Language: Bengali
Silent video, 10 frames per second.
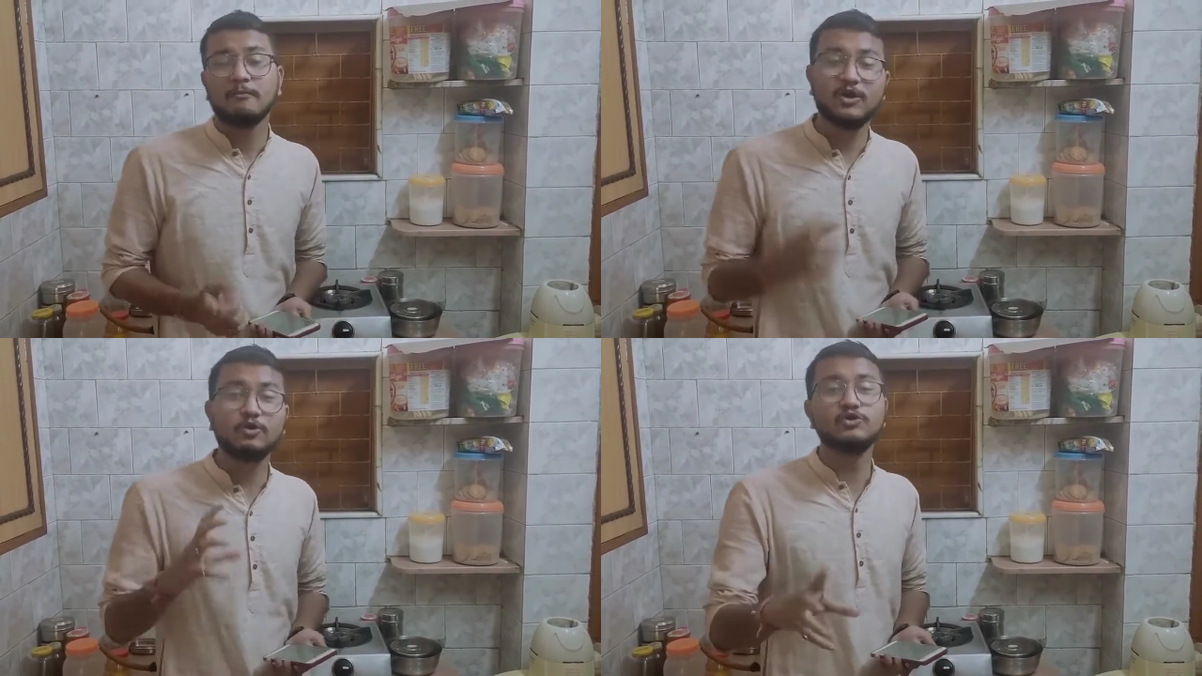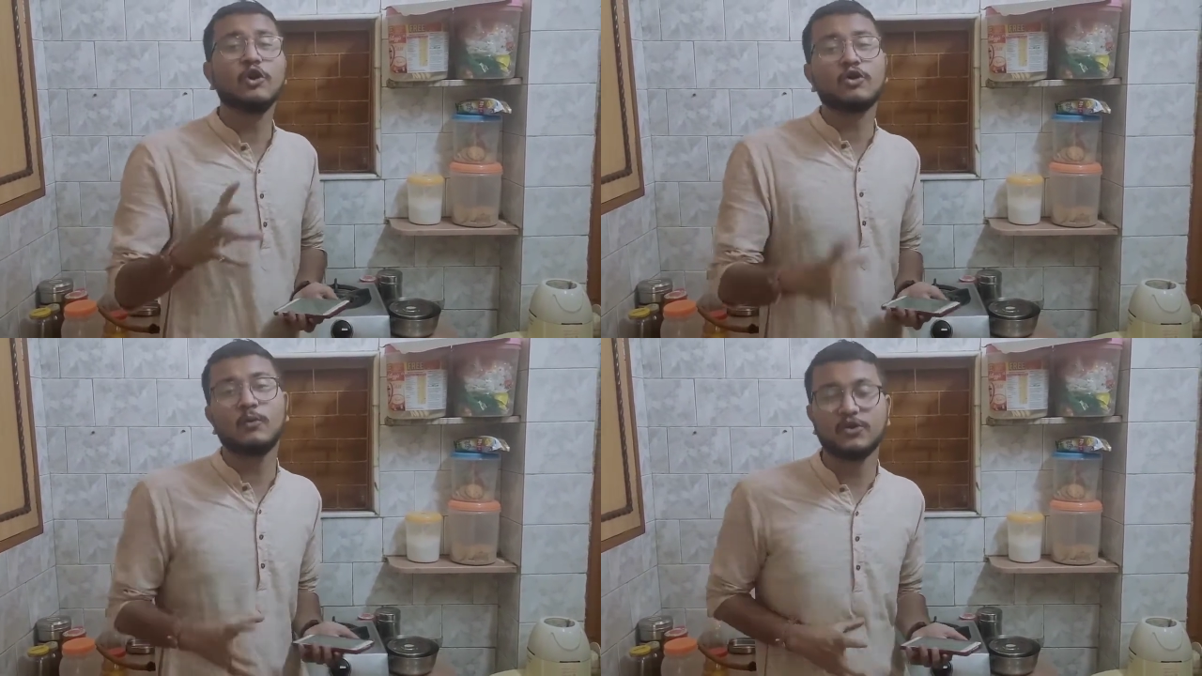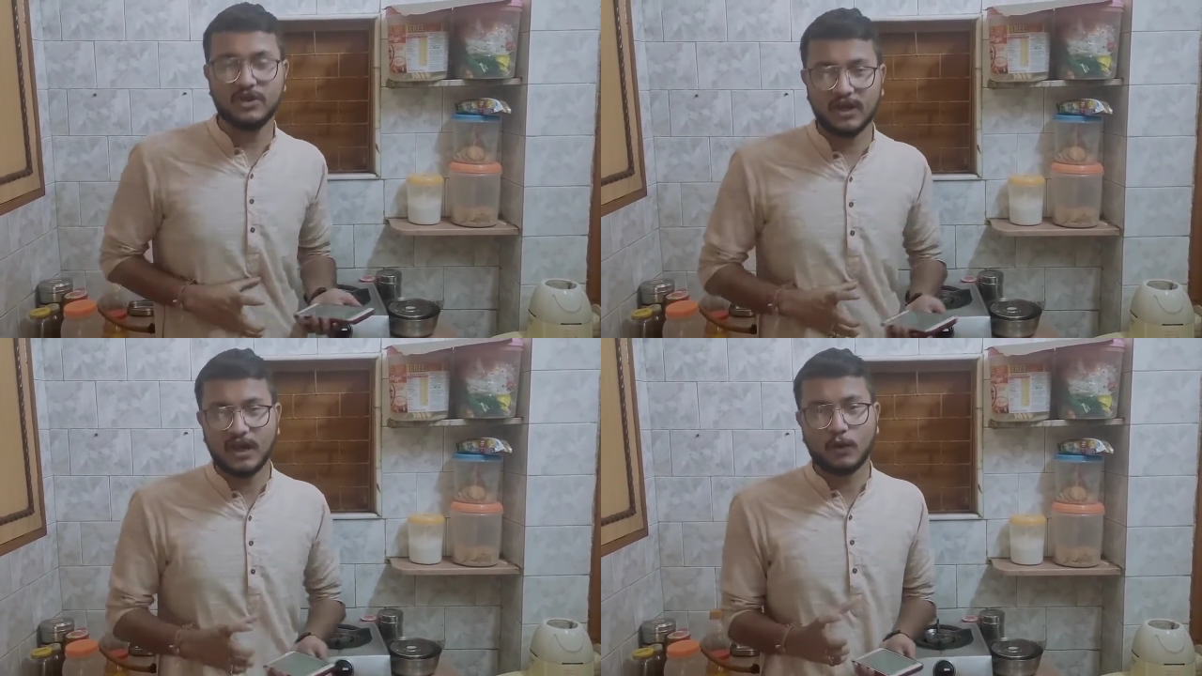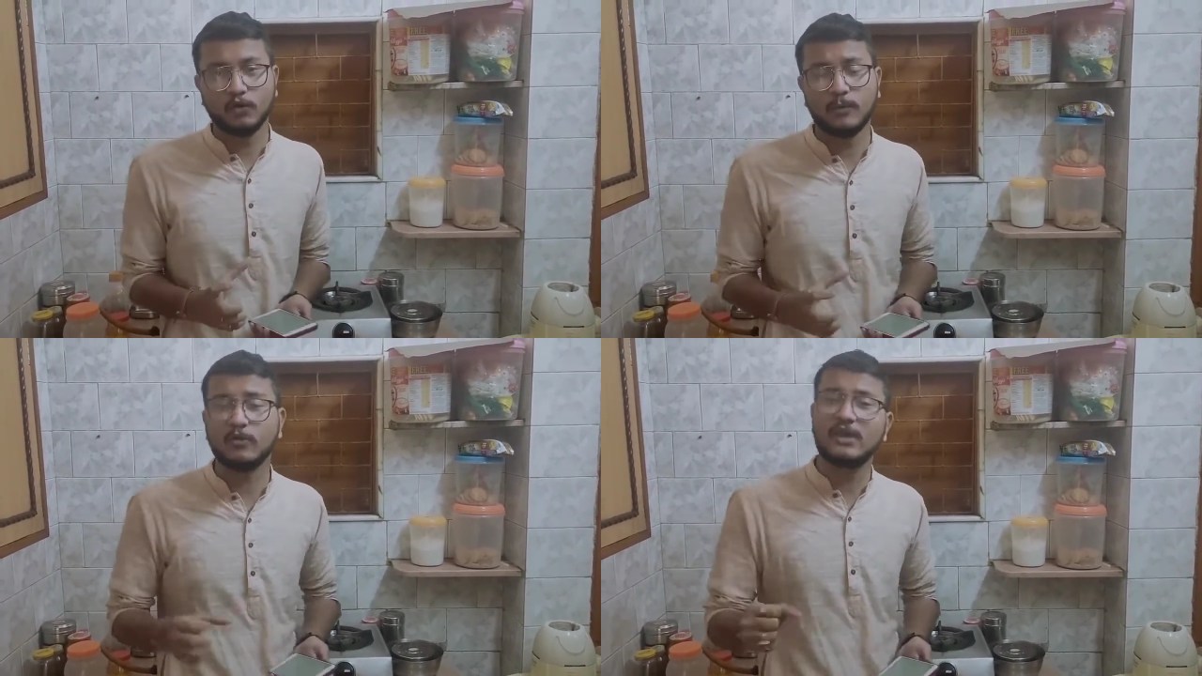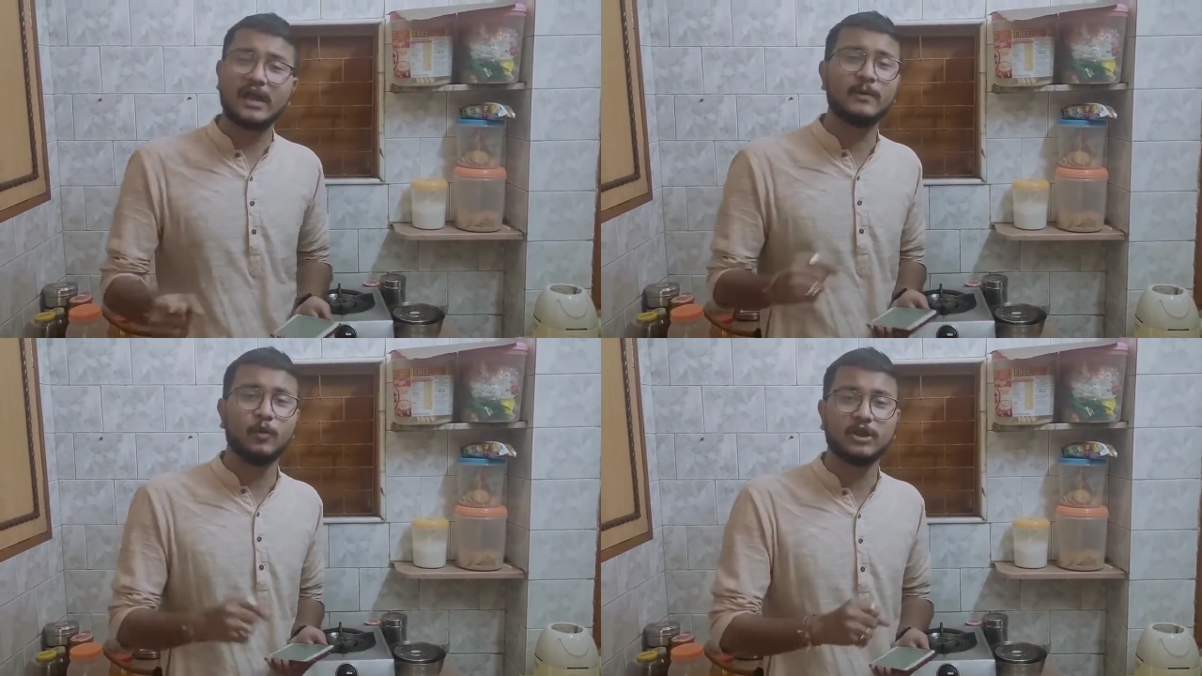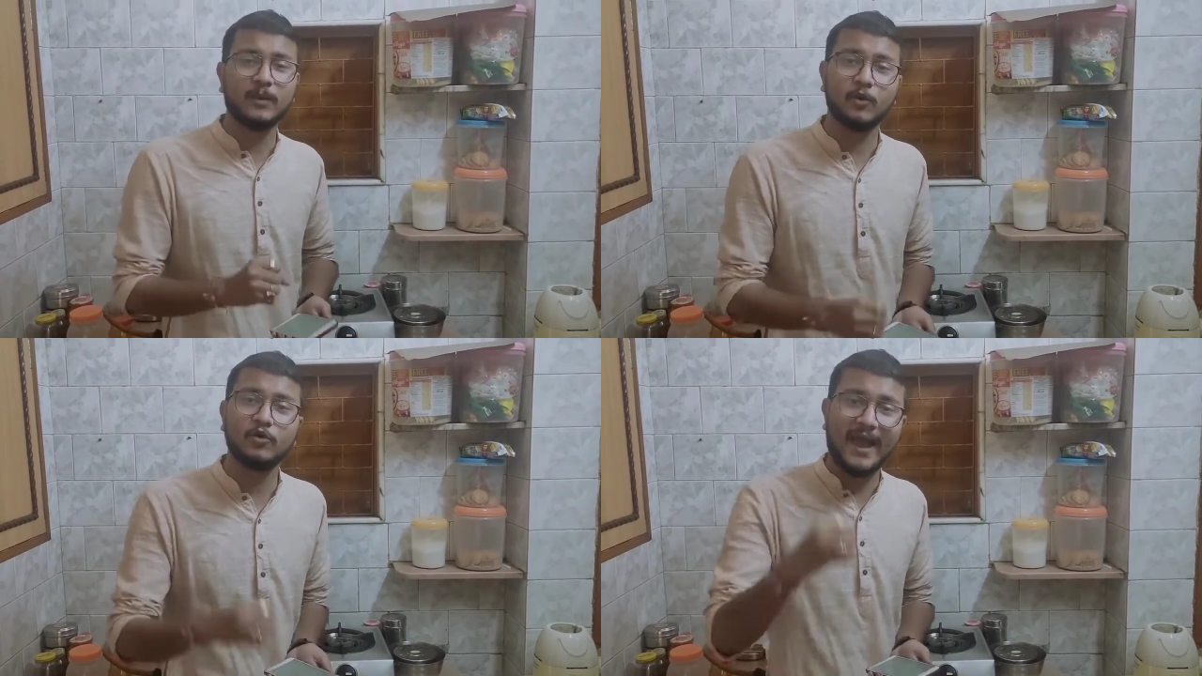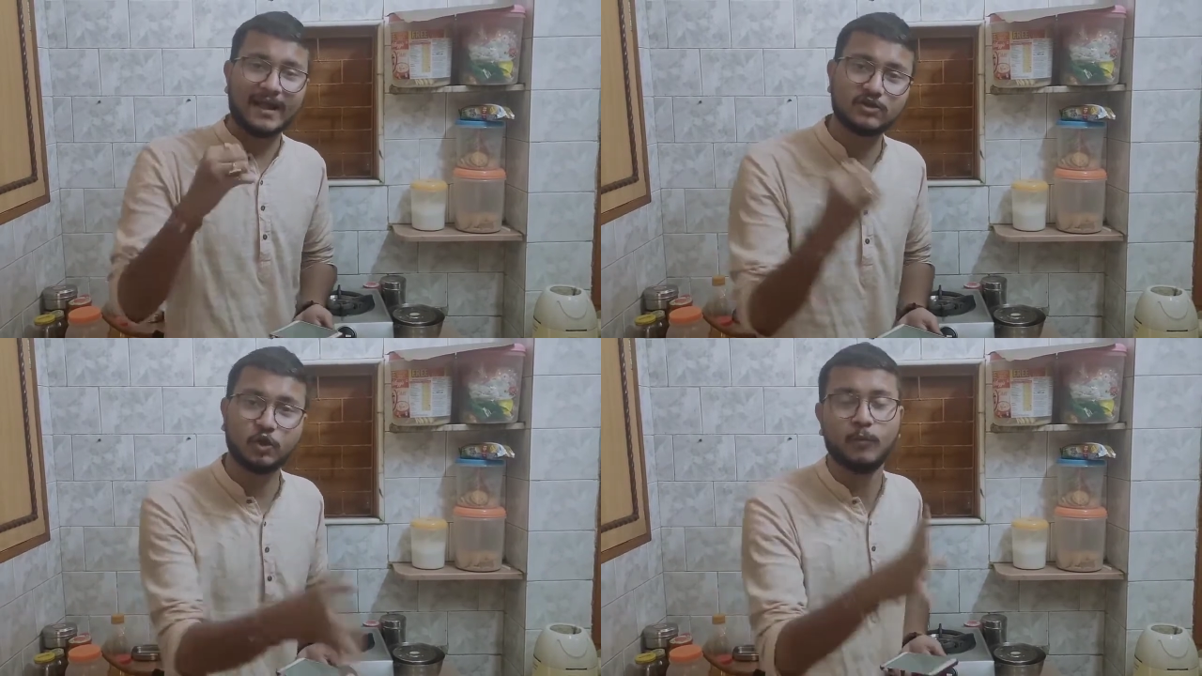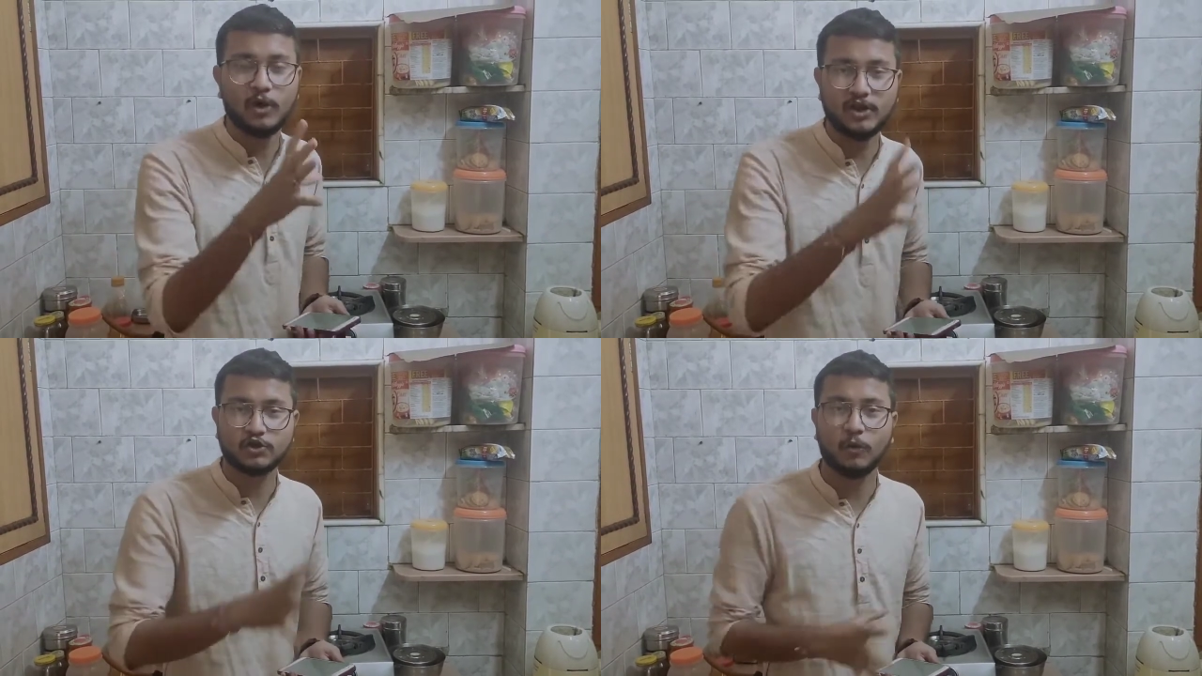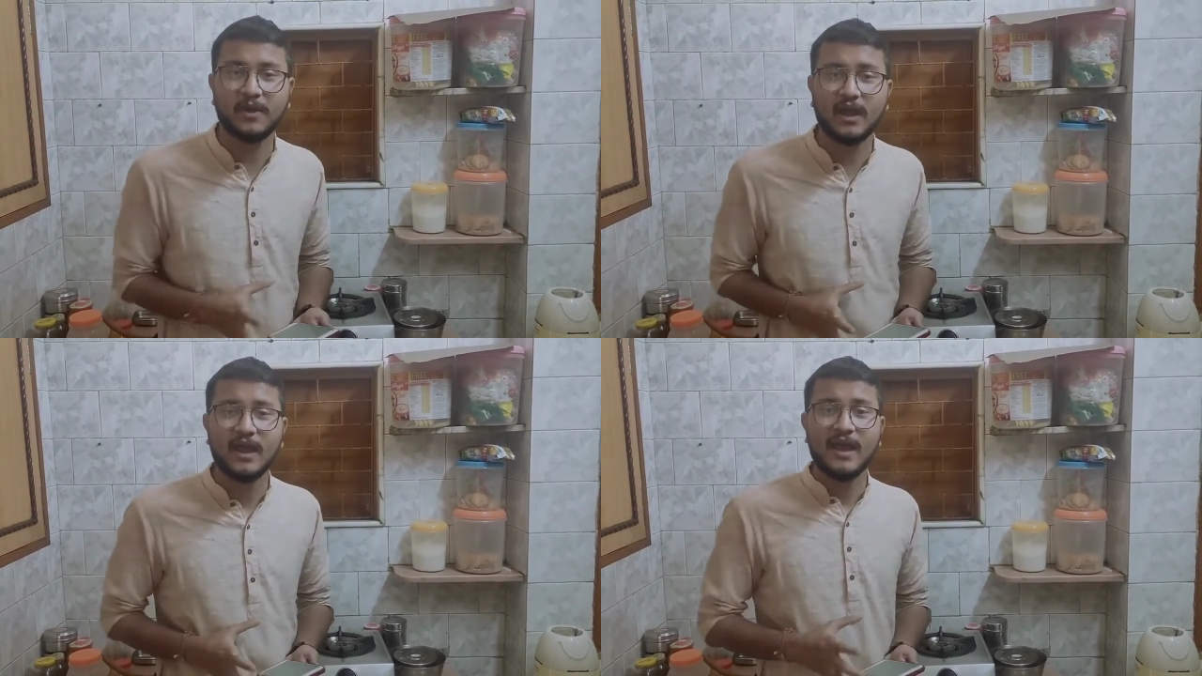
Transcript: মিঠুন চক্রবর্তীকে ডাকুন এবং তাকে বলতে বলুন এক ছবলেই ছবি